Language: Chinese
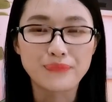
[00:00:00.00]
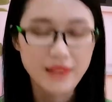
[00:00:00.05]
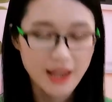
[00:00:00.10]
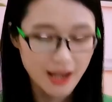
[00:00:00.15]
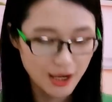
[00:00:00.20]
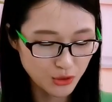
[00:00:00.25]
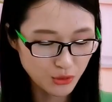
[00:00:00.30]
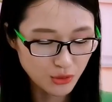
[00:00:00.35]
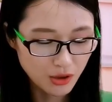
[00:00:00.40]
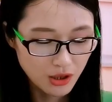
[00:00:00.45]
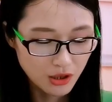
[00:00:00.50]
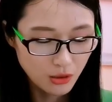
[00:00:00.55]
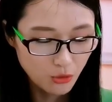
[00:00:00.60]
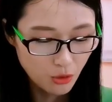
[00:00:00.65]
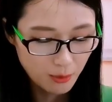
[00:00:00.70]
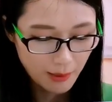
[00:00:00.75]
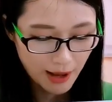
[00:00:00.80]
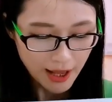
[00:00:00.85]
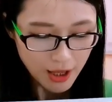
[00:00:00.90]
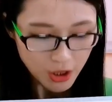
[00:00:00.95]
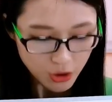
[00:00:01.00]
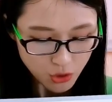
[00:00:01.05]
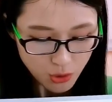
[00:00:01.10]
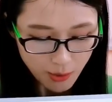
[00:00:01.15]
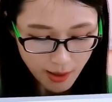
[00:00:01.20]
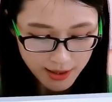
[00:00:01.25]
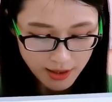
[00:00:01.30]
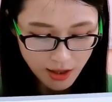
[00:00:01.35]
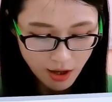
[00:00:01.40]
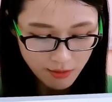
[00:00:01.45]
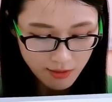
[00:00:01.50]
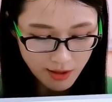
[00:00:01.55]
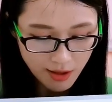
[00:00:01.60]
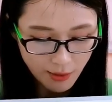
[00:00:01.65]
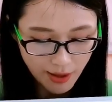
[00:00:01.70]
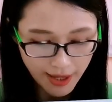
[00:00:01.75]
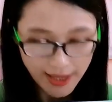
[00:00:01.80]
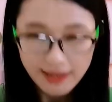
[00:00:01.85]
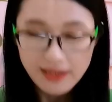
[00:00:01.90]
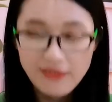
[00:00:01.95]
啊，做了个火把，做完之后呢，
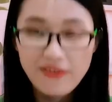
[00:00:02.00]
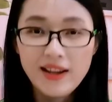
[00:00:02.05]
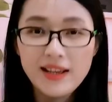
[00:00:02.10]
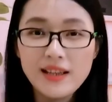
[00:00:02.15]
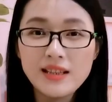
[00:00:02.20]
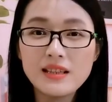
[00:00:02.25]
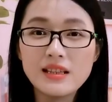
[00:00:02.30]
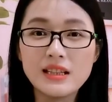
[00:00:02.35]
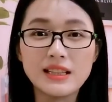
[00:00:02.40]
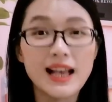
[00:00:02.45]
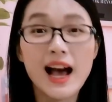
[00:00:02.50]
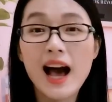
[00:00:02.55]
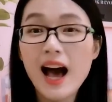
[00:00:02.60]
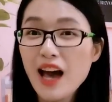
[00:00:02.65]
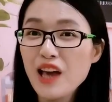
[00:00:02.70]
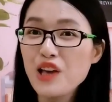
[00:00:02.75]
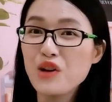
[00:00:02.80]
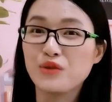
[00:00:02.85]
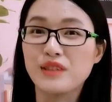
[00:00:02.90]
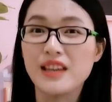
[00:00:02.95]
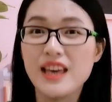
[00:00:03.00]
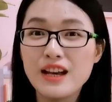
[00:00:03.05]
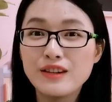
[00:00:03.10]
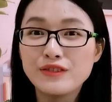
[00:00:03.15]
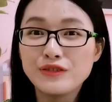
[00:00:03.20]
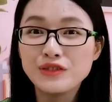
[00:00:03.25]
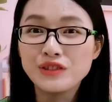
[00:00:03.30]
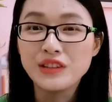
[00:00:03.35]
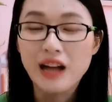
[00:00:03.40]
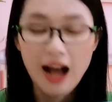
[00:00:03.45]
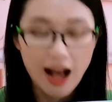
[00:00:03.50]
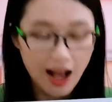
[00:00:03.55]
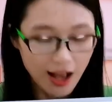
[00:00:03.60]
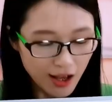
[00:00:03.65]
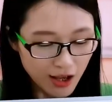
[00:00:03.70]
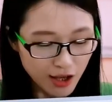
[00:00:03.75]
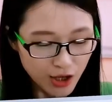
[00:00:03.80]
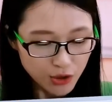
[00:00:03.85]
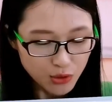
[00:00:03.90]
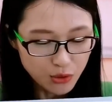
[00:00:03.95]
哎，他发现自己太有天赋了啊！
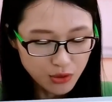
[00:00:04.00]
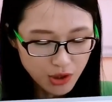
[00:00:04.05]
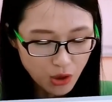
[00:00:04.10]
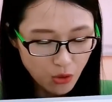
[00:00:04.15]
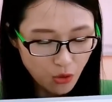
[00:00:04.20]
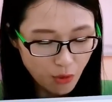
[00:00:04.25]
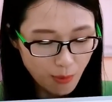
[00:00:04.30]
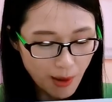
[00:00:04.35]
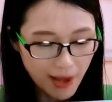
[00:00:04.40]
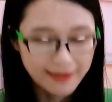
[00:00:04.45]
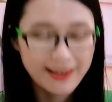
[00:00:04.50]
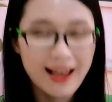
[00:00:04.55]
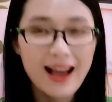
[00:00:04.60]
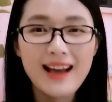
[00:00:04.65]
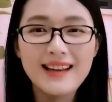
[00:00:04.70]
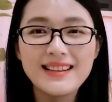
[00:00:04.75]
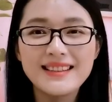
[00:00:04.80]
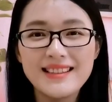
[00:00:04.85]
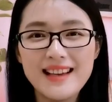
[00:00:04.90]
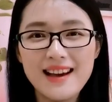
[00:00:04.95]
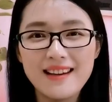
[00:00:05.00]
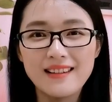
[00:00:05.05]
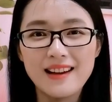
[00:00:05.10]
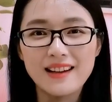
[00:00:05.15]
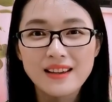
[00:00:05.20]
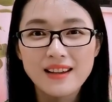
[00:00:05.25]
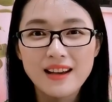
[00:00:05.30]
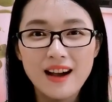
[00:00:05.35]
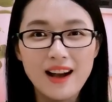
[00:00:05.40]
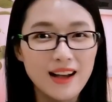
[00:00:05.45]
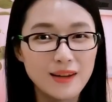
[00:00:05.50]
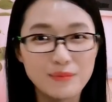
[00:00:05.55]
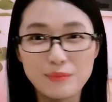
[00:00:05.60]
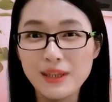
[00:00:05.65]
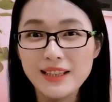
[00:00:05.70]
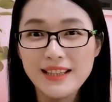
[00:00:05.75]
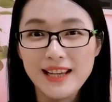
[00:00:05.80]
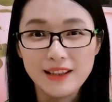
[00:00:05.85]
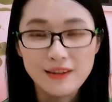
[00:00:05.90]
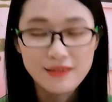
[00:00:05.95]
做这个火把太像了啊！
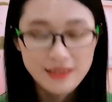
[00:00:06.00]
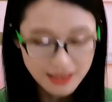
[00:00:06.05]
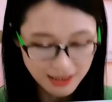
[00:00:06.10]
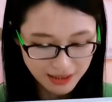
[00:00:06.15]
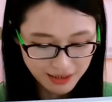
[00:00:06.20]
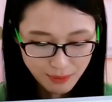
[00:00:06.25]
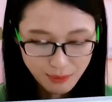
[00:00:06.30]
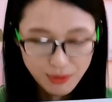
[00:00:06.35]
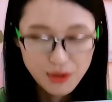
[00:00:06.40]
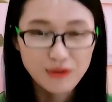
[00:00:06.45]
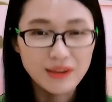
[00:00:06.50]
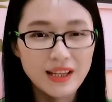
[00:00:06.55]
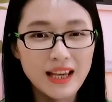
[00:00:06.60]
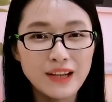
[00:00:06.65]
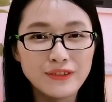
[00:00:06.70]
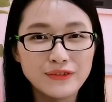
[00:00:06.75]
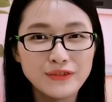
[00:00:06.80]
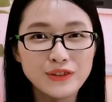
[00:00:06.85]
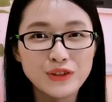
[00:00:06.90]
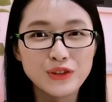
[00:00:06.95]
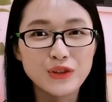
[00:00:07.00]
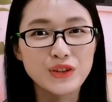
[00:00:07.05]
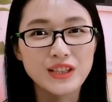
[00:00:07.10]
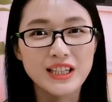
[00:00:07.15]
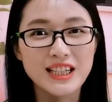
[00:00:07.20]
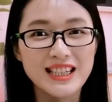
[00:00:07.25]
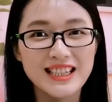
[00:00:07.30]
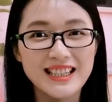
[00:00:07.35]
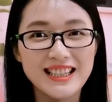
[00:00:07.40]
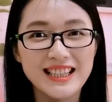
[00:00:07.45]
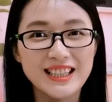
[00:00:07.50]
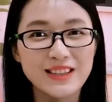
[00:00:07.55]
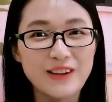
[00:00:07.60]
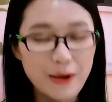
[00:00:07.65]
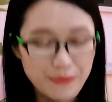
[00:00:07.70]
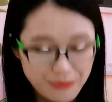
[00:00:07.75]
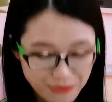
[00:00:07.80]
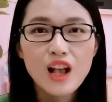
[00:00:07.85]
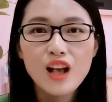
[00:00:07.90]
没想到自己这么有天赋做这个事情，对吧？